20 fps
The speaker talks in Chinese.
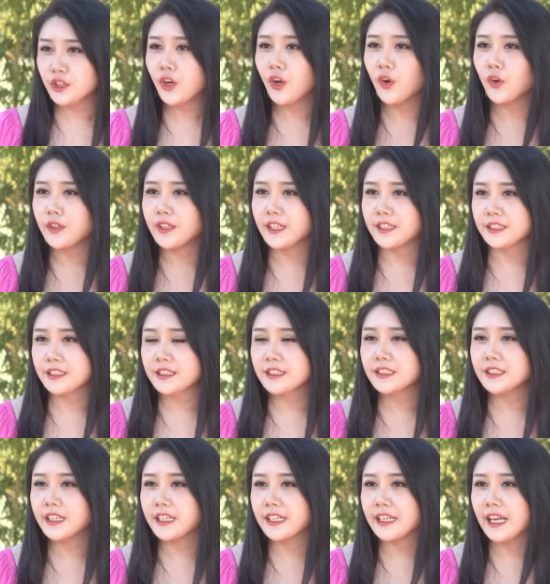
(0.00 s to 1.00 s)
后也是
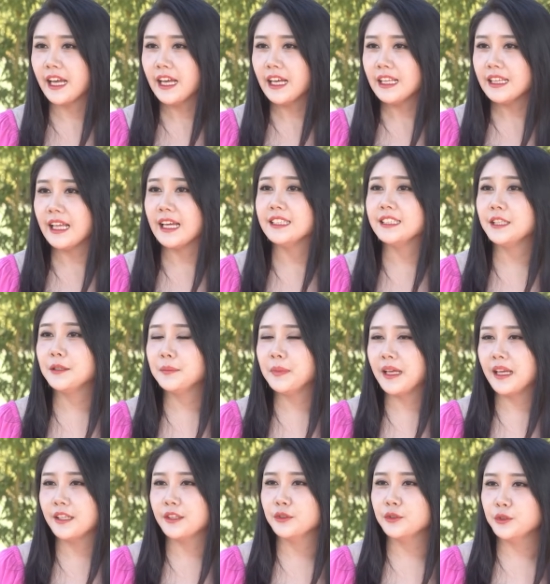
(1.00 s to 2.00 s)
可以来这
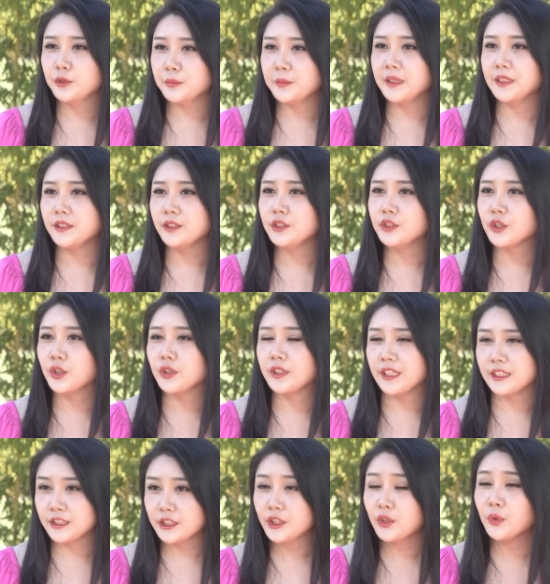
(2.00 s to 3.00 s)
边去品酒，
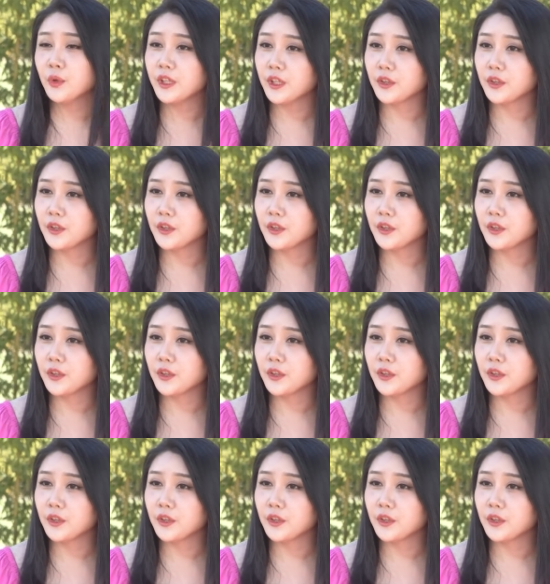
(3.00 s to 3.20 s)
也是会